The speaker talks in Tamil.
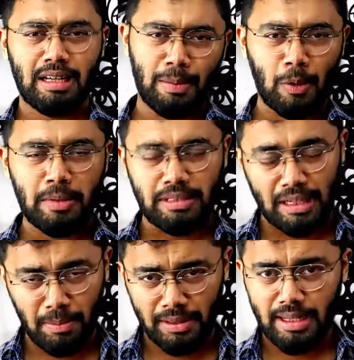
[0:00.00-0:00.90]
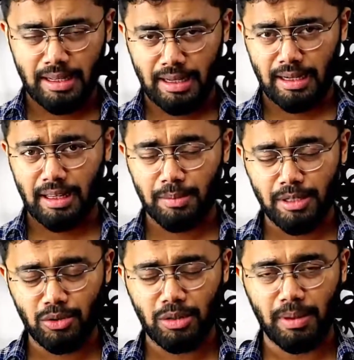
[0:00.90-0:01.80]
எப்பொழுதுமே ஸ்ட்ரகிள் பண்ணிட்டு இருக்கிறாங்களே
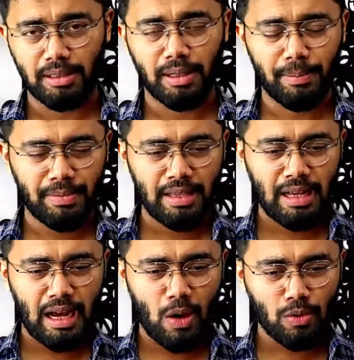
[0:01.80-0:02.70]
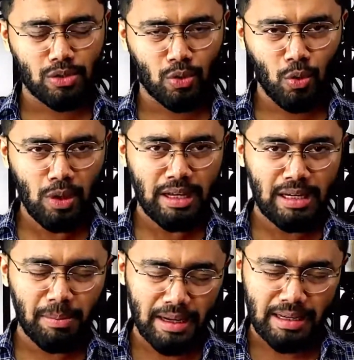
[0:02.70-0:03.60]
அப்படின்னு சொல்லி பார்த்தா அவங்க ஸ்கூலில்
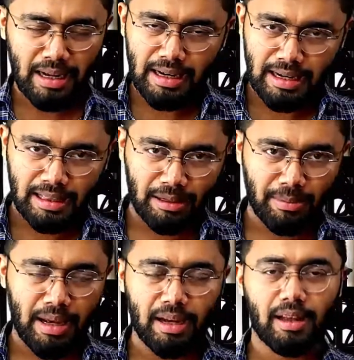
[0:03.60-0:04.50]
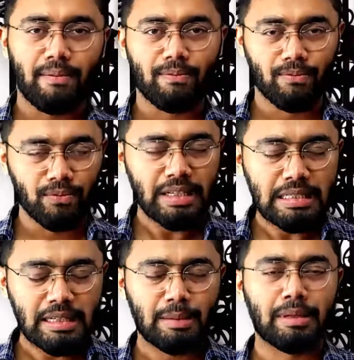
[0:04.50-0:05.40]
என்ன படிக்கிறாங்கன்றதுக்கு மேலே
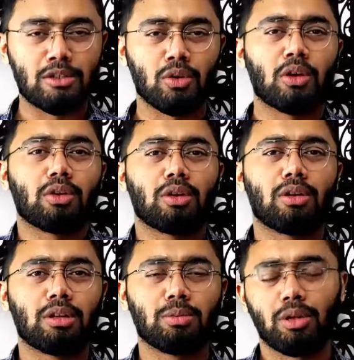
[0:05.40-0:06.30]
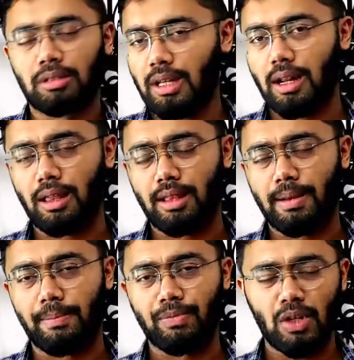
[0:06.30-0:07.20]
வீட்டை நம்ம என்ன சொல்லிக் கொடுக்குறோன்றது பொறுத்தான் இருக்குது
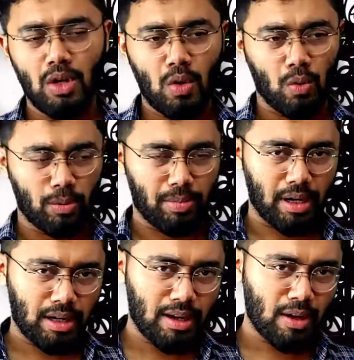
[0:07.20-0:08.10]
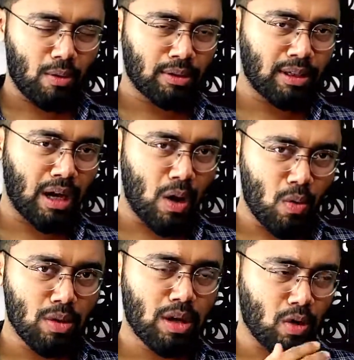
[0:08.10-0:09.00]
ஒரு பணக்காரங்க வந்து
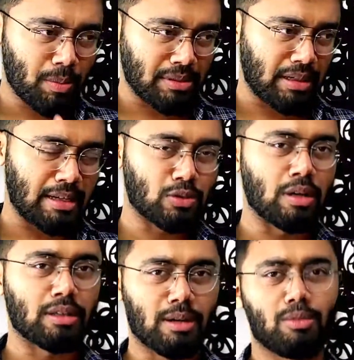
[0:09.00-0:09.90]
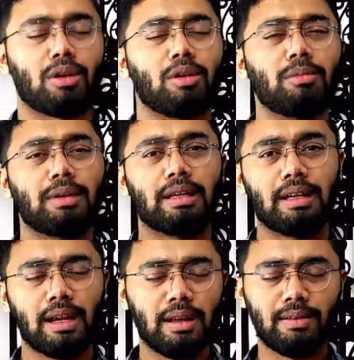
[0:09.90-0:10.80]
அவங்க அவங்க பசங்களுக்கு சொல்லித்தர முறையும்
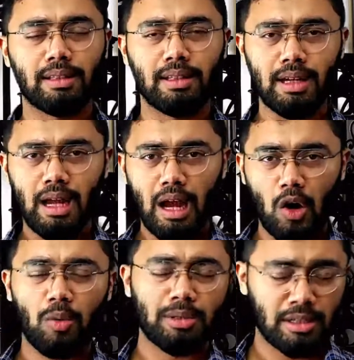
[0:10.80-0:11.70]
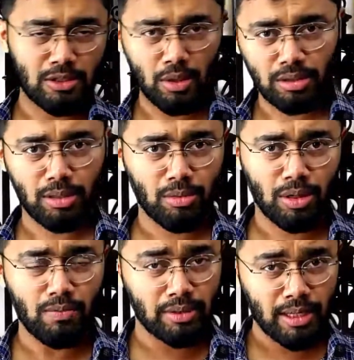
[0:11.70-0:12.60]
ஏழை வந்து அவங்க பசங்களுக்கு சொல்லித்தர
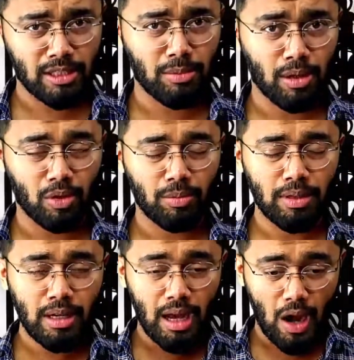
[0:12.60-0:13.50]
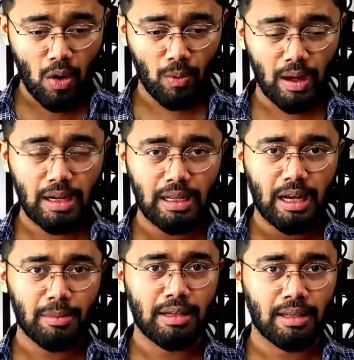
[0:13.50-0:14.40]
முறையும் வித்தியாசமாக இருக்கும் அவங்க வாழ்க்கையை
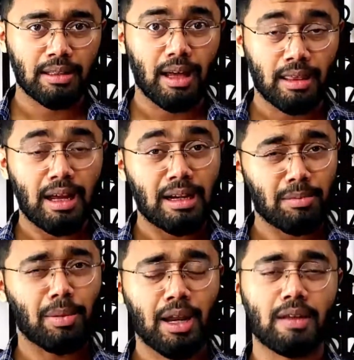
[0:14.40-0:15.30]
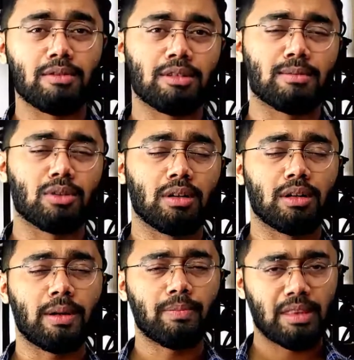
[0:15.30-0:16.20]
அமைக்கிறதுக்கு அதுதான் அடிப்படையான விஷயம்னு
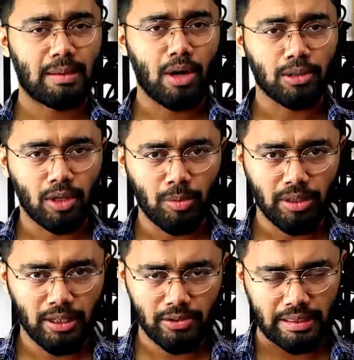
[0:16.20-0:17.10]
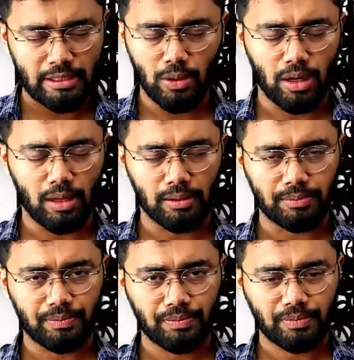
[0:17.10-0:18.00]
சொல்லிட்டு நம்ம ஆத்தர் ராபர்ட் கேவசாக்கி சொல்கிறாரு
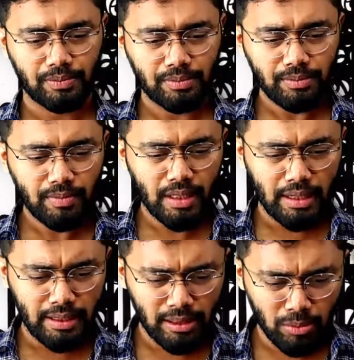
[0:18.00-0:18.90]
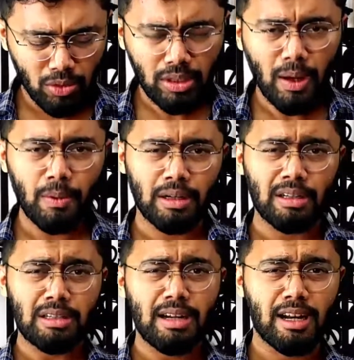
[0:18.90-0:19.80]
இந்த புக்கில் அவர்
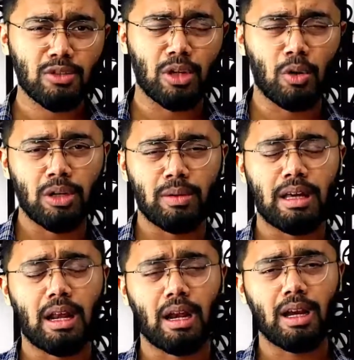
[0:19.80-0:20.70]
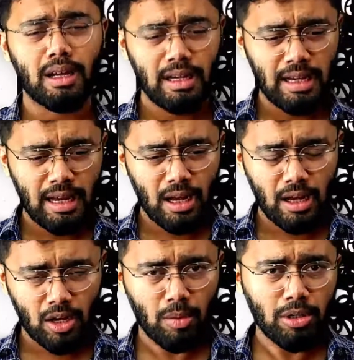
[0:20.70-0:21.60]
ரிச் டேட்னு சொல்லக்கூடியவர் யாருன்னா
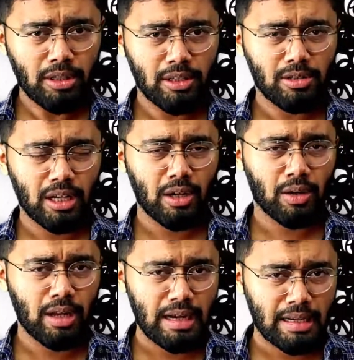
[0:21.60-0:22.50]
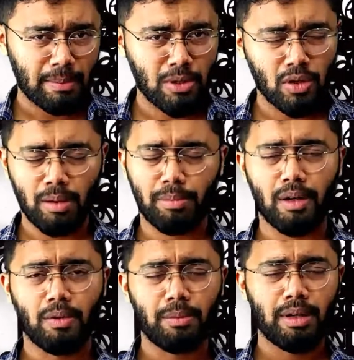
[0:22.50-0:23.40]
ராபர்ட் கேசாக்கியோட நண்பரோட
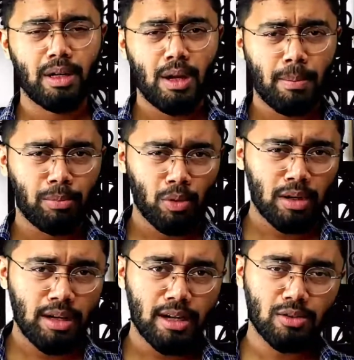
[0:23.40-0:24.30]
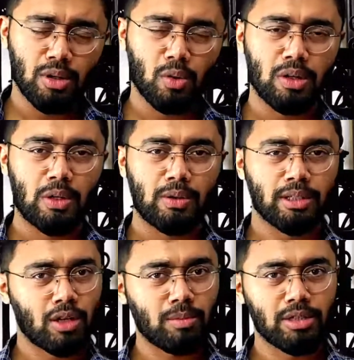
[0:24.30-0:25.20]
அப்பாவும் புவர் டேட்னு சொல்லக்கூடியவர்
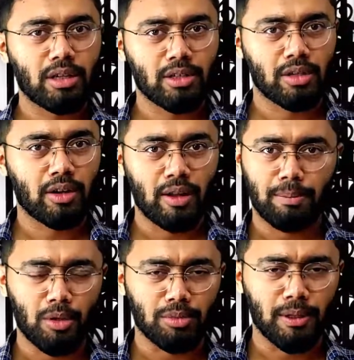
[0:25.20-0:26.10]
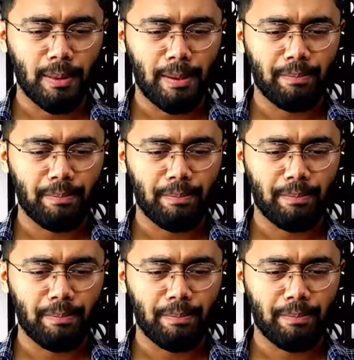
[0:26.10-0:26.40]
வந்துட்டு ராபர்ட் கேசாக்கியோட அப்பாவும் தான்